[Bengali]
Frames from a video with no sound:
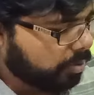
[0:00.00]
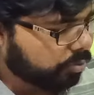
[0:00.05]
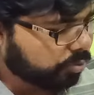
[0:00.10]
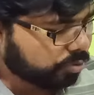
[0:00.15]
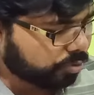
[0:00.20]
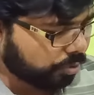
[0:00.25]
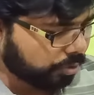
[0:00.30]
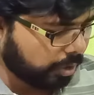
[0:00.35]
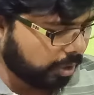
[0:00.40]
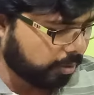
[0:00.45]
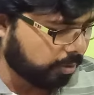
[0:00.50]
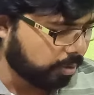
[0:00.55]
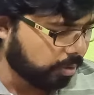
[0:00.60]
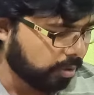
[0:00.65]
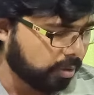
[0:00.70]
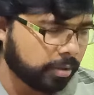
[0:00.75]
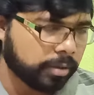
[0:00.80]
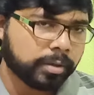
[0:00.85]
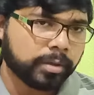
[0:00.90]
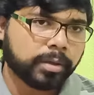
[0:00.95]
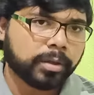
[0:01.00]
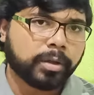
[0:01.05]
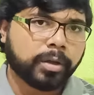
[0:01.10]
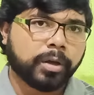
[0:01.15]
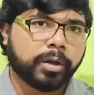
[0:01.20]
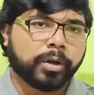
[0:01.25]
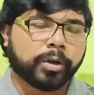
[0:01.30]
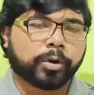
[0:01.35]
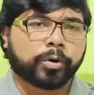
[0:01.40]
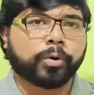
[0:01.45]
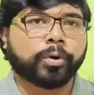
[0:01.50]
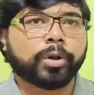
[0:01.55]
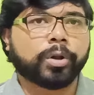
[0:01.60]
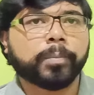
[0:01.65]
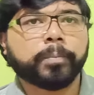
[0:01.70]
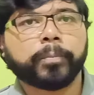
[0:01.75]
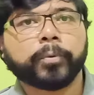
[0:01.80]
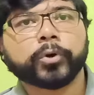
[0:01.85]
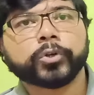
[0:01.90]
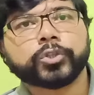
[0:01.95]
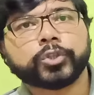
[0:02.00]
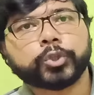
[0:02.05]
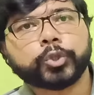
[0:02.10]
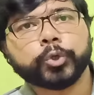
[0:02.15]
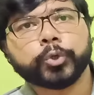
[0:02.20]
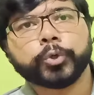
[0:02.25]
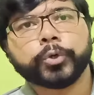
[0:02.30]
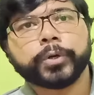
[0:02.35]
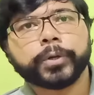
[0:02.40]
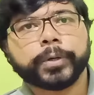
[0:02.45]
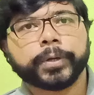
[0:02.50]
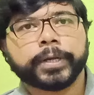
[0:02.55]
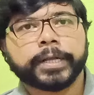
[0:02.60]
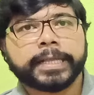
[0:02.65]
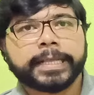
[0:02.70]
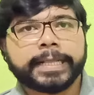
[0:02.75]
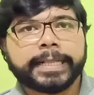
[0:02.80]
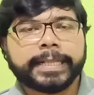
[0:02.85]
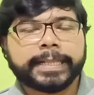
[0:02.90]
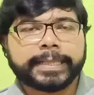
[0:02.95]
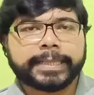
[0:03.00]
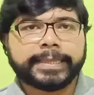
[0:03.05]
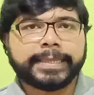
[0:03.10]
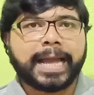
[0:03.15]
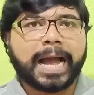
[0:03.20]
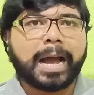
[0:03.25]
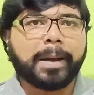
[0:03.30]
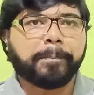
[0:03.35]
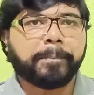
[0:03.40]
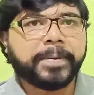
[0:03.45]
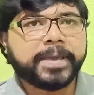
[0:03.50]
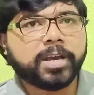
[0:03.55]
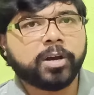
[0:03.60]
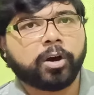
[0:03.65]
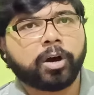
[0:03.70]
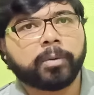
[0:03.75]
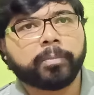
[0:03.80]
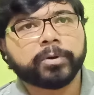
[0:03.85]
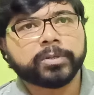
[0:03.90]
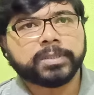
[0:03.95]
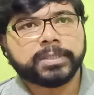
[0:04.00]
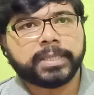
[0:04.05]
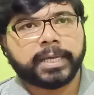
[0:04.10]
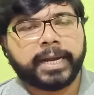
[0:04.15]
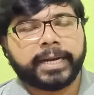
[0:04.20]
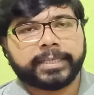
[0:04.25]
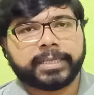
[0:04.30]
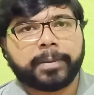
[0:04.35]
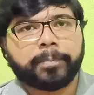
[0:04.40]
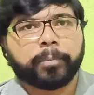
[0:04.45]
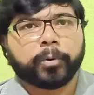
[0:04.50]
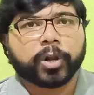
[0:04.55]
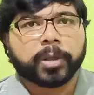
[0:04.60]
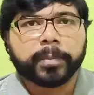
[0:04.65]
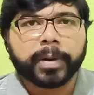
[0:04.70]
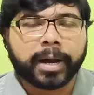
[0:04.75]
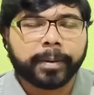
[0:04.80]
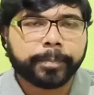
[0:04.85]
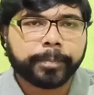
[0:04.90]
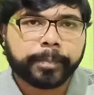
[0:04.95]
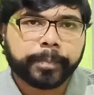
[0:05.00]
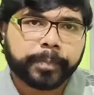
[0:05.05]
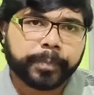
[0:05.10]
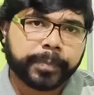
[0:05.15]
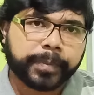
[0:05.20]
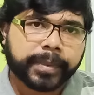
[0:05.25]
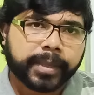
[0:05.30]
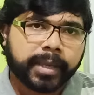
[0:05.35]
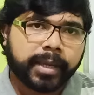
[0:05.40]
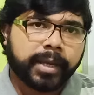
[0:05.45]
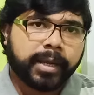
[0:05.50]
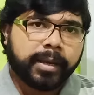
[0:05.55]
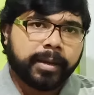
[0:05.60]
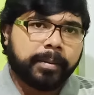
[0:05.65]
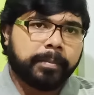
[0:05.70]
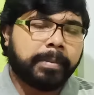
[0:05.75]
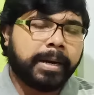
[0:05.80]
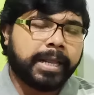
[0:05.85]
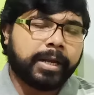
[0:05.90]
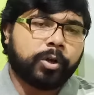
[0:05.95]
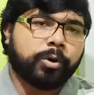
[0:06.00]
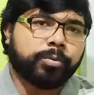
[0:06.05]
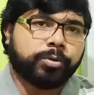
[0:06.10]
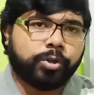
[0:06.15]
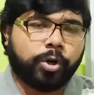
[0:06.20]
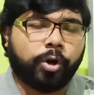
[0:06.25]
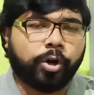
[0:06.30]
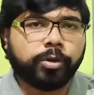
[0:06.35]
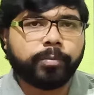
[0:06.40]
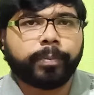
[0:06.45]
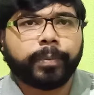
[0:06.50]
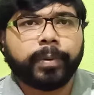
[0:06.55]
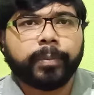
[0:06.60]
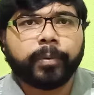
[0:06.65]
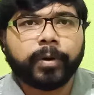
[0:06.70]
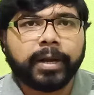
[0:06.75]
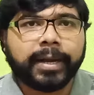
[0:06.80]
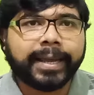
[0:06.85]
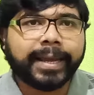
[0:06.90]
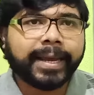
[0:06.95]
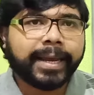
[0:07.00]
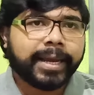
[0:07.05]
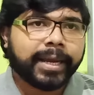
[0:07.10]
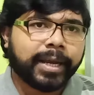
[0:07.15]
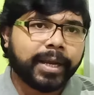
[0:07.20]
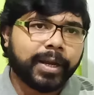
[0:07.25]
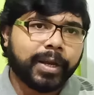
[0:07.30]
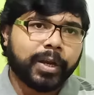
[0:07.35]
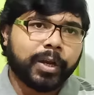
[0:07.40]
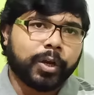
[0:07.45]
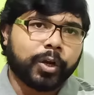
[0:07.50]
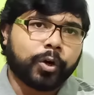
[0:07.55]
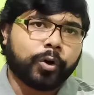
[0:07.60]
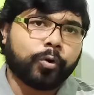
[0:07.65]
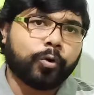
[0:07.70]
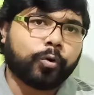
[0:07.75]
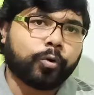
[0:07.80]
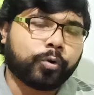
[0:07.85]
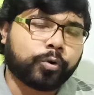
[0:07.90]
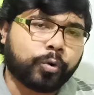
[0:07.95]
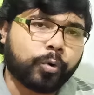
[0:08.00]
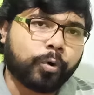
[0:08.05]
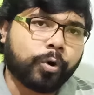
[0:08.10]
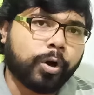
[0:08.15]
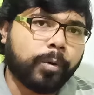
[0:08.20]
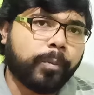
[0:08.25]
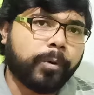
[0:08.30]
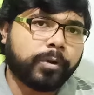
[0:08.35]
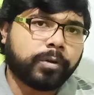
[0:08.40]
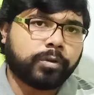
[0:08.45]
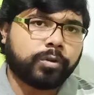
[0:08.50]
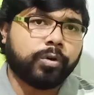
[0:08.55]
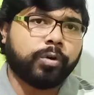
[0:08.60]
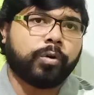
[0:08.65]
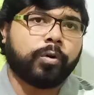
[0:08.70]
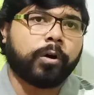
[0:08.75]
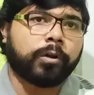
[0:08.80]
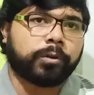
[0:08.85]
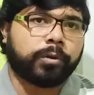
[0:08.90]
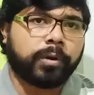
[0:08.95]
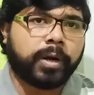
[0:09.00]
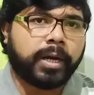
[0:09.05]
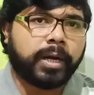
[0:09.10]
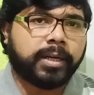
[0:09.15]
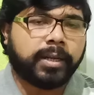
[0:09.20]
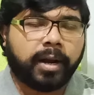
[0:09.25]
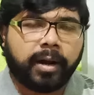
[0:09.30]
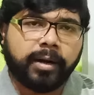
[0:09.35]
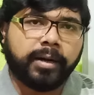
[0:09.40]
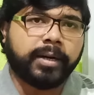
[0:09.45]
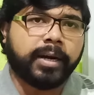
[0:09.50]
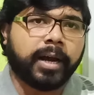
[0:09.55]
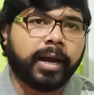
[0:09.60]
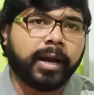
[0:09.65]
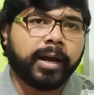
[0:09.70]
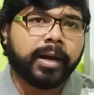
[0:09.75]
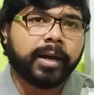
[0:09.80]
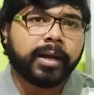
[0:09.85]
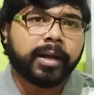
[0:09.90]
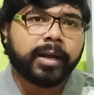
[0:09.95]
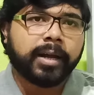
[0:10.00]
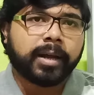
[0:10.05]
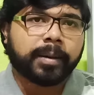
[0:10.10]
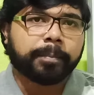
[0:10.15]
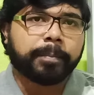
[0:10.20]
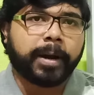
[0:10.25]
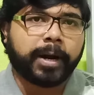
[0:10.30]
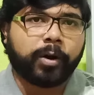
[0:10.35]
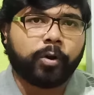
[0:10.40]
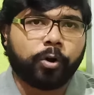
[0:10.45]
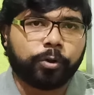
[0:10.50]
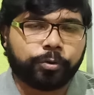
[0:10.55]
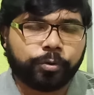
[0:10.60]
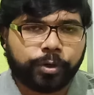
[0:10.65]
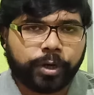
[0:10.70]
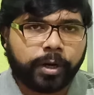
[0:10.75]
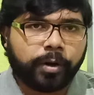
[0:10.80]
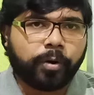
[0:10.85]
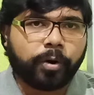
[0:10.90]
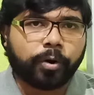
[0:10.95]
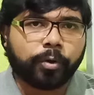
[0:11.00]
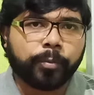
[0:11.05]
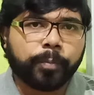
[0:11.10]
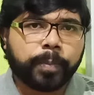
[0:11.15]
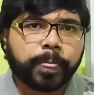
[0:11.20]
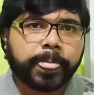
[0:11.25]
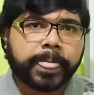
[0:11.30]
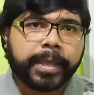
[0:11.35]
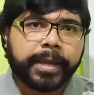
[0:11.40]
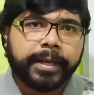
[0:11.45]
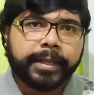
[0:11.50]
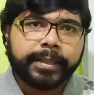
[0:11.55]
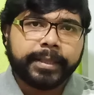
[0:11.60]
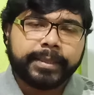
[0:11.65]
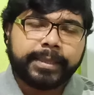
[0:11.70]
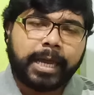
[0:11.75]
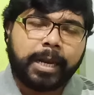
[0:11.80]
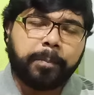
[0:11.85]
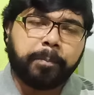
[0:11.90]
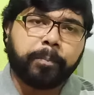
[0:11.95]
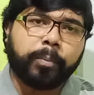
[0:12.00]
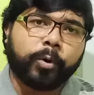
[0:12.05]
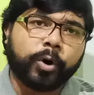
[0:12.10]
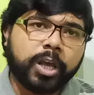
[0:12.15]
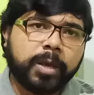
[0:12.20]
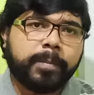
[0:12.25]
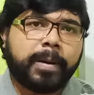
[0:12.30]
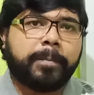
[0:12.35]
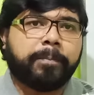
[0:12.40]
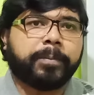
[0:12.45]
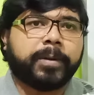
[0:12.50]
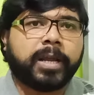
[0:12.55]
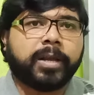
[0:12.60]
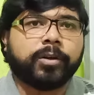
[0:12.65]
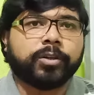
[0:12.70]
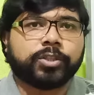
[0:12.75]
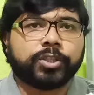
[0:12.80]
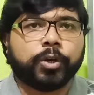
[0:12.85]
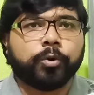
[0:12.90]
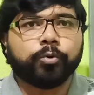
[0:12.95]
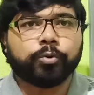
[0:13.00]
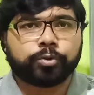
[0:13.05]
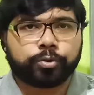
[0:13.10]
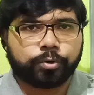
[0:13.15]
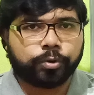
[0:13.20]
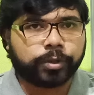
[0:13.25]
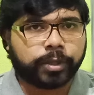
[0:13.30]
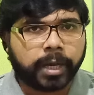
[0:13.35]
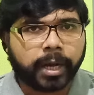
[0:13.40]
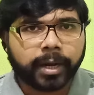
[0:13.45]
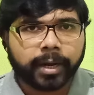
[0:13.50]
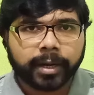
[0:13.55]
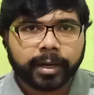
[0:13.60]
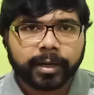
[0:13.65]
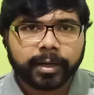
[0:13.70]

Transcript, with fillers: বা উষ্ণতা হলো কোনো বস্তুর তাপীয় অবস্থার একটা পরিমাপ মানে খুব সহজভাবে বললে কোনো বস্তু কতটা ঠান্ডা বা কতটা গরম তার পরিমাপটাই হচ্ছে উষ্ণতা